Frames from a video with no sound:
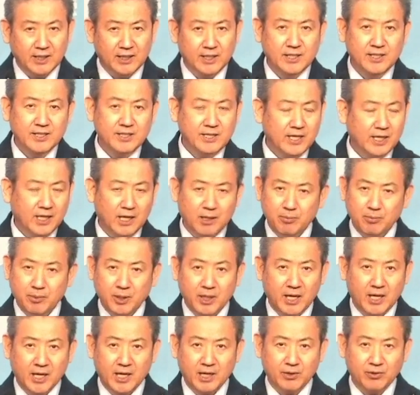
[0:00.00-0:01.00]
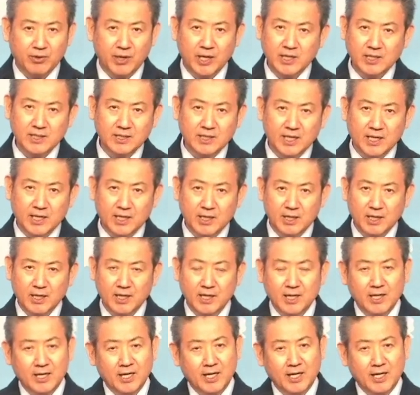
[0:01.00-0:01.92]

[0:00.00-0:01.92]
인생의 미래가 굉장히